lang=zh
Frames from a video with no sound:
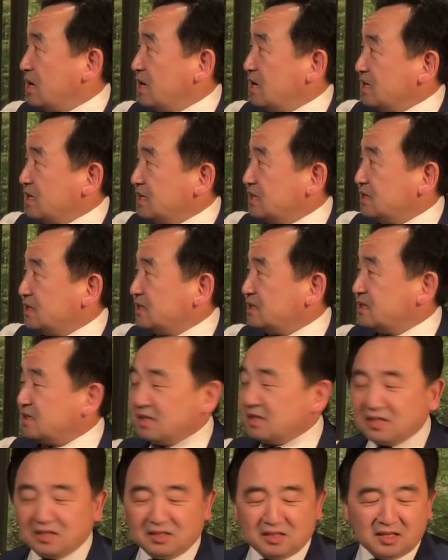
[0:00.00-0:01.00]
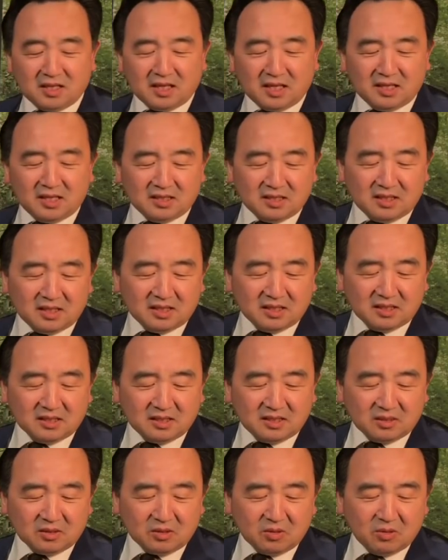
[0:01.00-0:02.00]
一直是很黑的一个
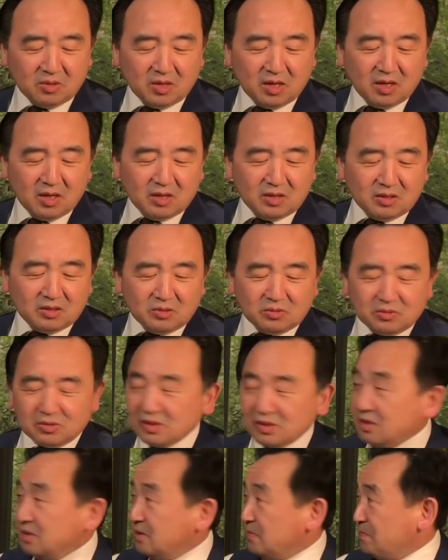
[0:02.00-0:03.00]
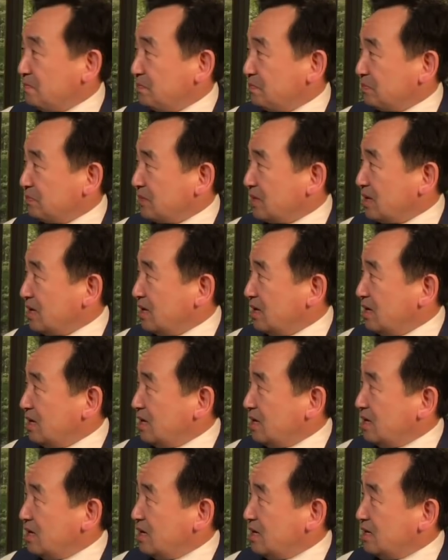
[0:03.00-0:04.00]
镜头，就是，
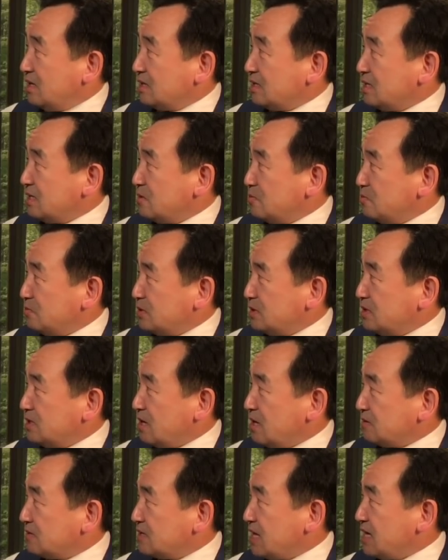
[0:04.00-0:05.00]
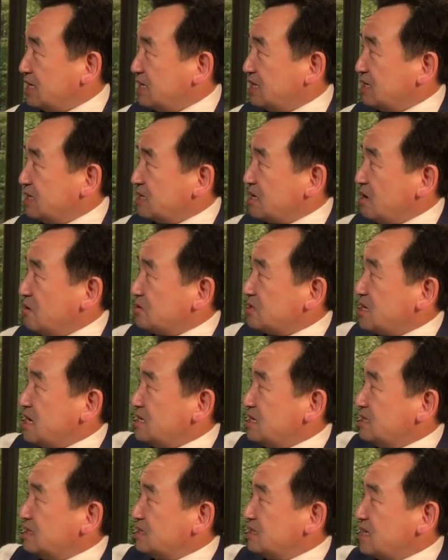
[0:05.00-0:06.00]
这是我们知道，在这个高
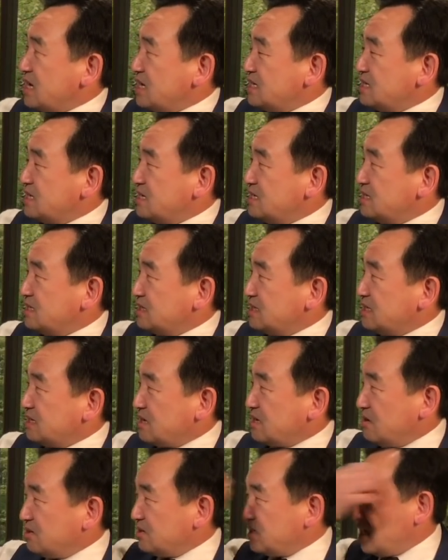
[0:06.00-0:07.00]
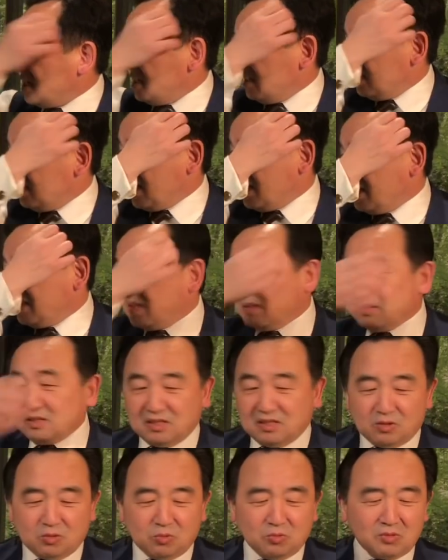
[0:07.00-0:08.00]
山，在真正的高山，在一个
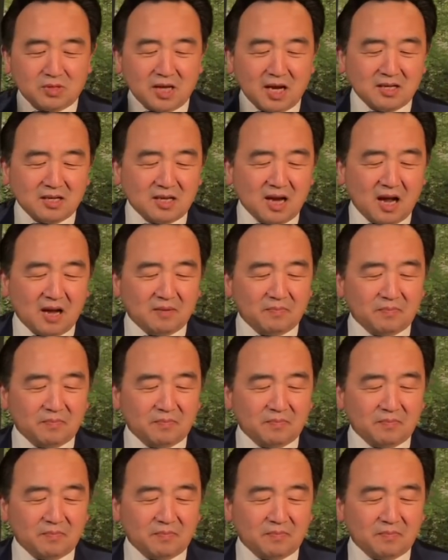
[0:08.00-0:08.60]
秃山上，